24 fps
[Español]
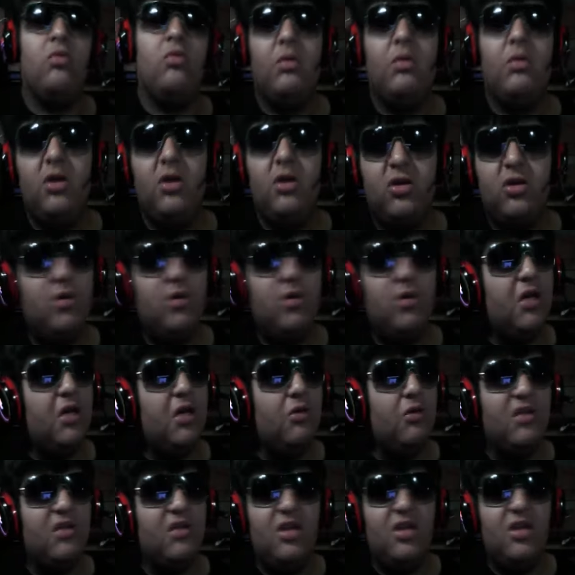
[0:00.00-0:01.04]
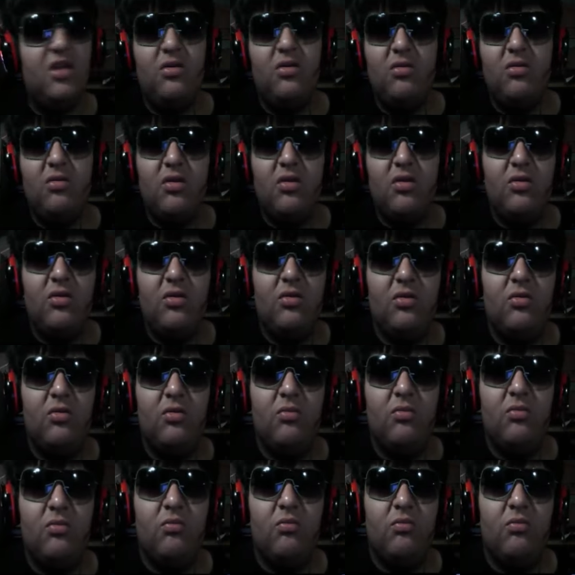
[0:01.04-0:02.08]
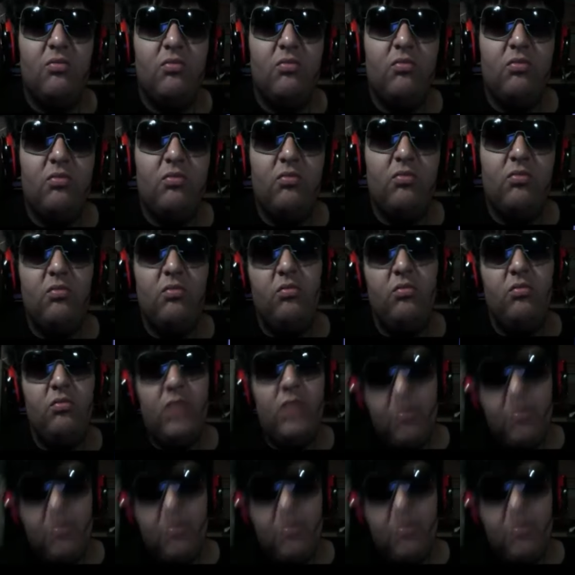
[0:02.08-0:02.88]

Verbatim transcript: Jugué Mario, creo que ya conté, ¿no? Cuando mm,